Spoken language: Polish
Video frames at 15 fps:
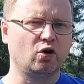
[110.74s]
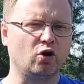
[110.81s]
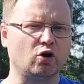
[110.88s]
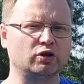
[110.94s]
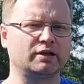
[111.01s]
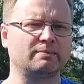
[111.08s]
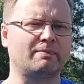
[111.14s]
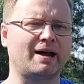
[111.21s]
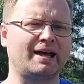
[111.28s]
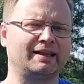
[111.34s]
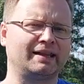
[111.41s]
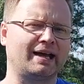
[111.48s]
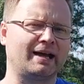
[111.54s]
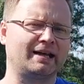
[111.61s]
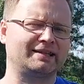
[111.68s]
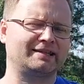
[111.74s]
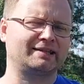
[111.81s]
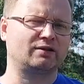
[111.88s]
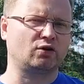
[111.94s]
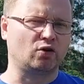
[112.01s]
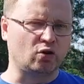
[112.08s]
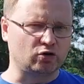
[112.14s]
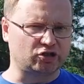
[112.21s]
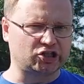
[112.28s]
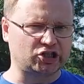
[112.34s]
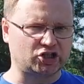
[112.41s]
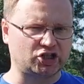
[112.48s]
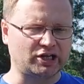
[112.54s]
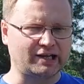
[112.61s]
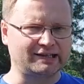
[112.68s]
On ma nas
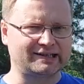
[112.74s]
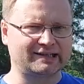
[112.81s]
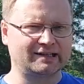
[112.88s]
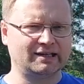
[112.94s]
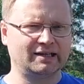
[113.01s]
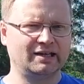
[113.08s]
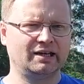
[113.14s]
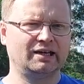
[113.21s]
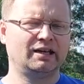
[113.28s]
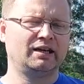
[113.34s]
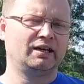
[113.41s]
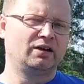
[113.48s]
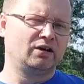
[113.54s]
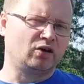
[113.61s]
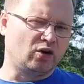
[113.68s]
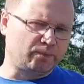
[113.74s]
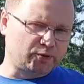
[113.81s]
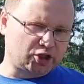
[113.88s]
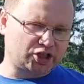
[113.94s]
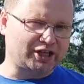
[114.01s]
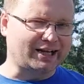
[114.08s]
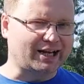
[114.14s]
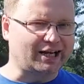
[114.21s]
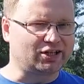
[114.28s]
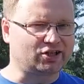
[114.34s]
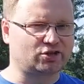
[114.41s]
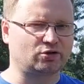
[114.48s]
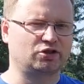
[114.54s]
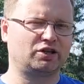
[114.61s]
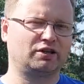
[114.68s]
ostrzec, obszczekać
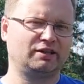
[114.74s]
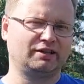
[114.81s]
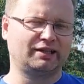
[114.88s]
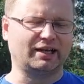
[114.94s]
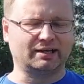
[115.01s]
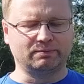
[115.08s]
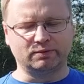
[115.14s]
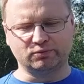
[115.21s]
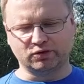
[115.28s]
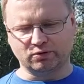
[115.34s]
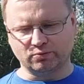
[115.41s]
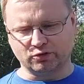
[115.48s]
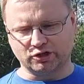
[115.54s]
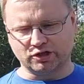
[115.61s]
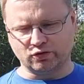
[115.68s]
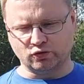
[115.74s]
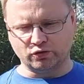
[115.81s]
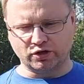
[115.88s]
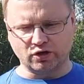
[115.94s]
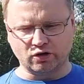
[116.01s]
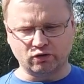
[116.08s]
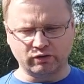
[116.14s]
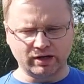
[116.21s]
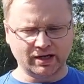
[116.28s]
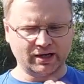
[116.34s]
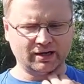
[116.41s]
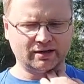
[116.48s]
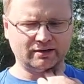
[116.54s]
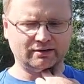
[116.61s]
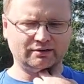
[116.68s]
coś, e, tak bym to może ujął,
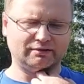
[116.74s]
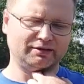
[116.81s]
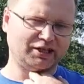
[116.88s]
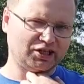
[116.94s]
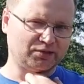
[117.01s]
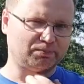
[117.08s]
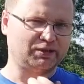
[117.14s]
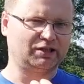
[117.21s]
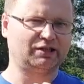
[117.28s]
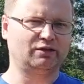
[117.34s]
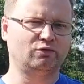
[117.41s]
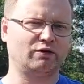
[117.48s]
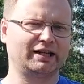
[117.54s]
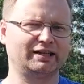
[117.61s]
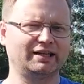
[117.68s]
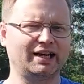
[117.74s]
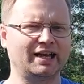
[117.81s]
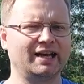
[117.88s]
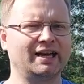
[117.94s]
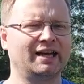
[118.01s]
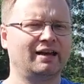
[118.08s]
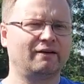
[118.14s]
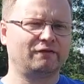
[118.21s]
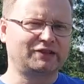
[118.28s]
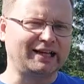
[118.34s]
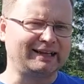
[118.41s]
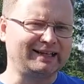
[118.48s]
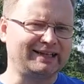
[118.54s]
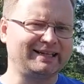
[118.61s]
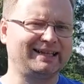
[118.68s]
niezbyt ładnie,
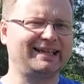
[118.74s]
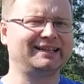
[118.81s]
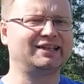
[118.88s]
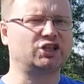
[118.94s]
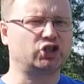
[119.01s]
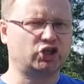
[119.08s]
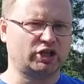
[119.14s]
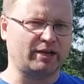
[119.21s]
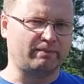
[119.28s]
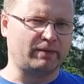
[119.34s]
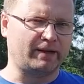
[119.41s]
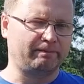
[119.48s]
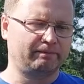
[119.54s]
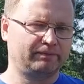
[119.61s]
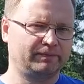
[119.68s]
wtedy, kiedy trzeba.